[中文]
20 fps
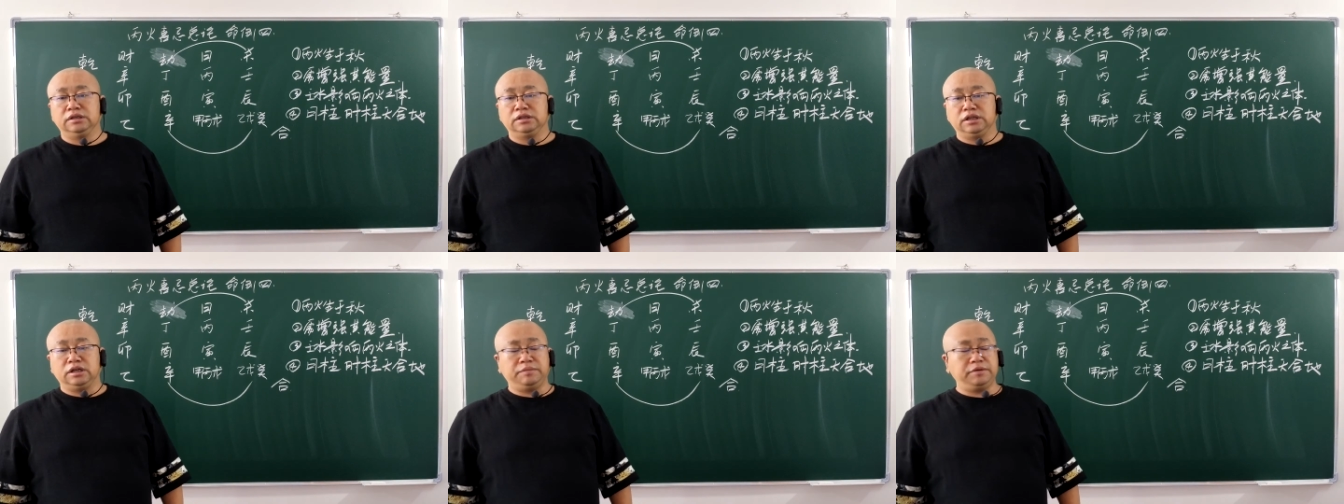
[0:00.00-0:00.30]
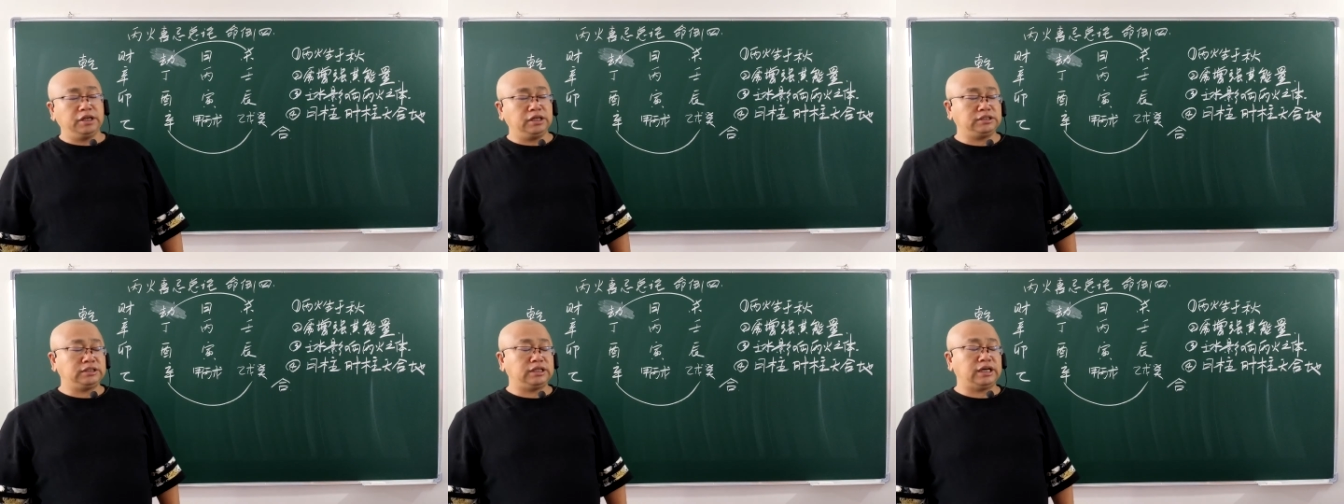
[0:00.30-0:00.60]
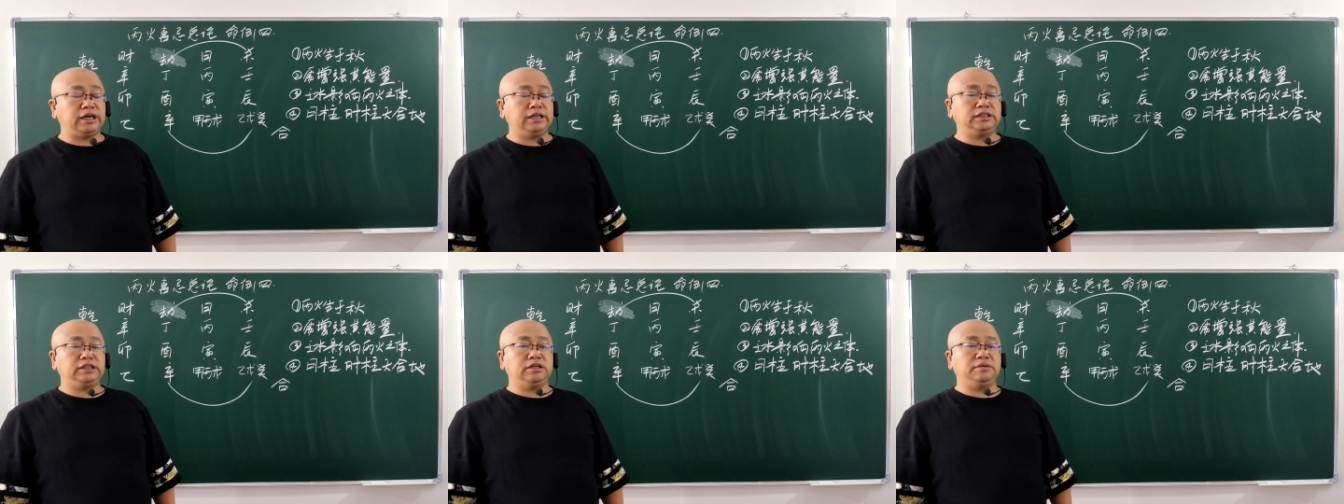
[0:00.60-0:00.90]
得不到
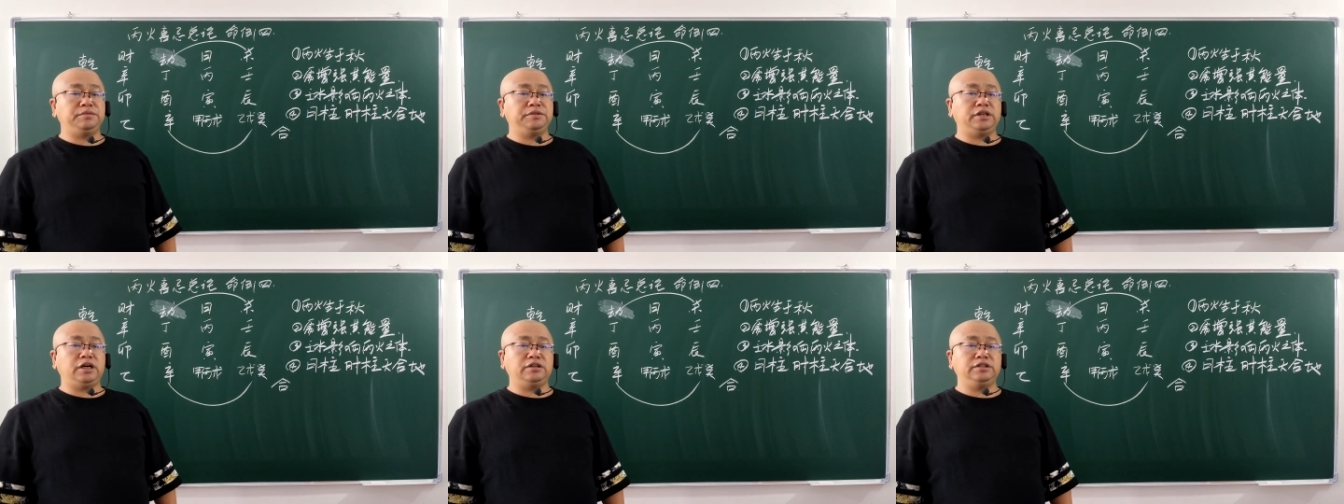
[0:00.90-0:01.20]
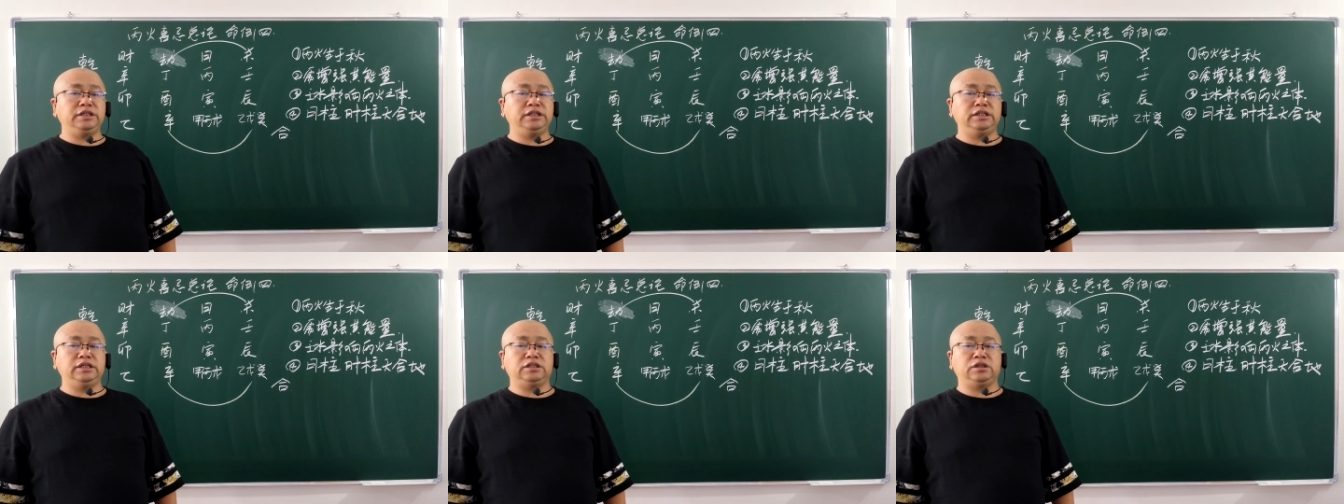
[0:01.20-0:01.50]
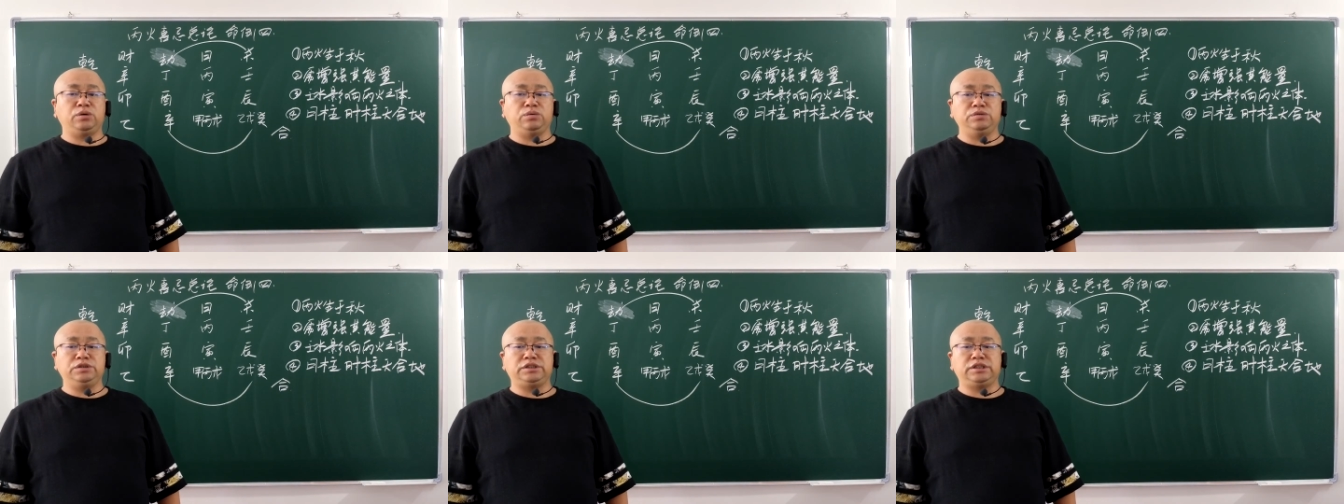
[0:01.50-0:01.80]
印的同时，还
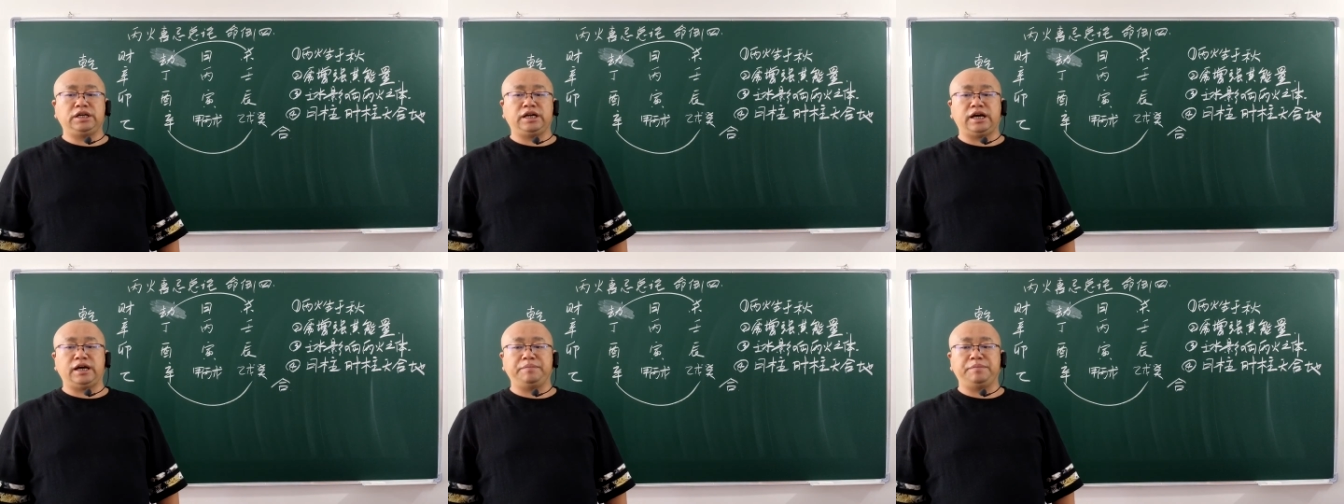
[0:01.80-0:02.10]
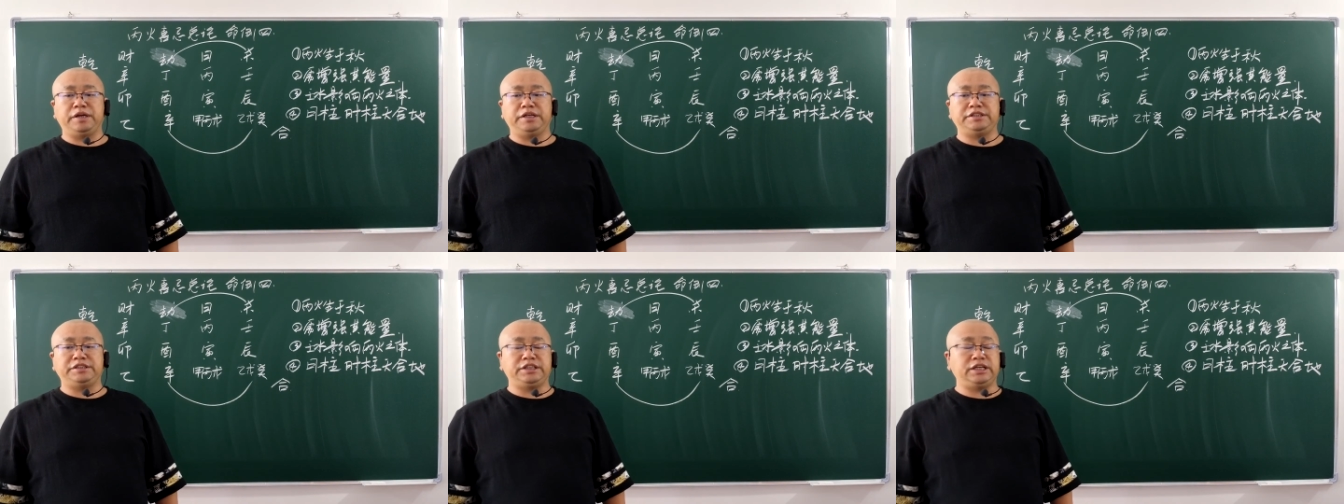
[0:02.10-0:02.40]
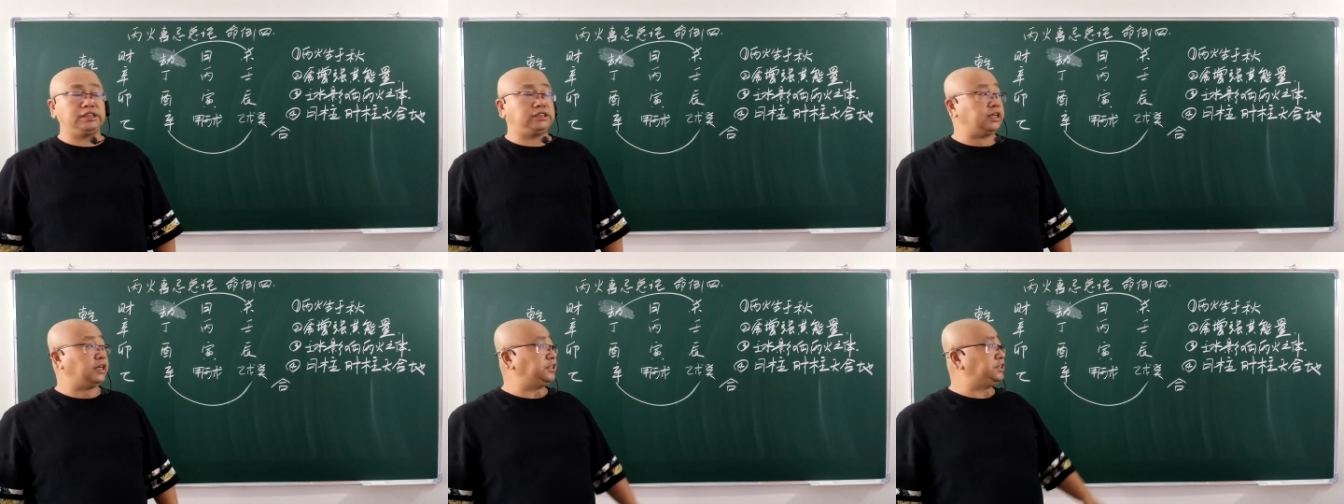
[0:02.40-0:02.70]
被劫财七煞、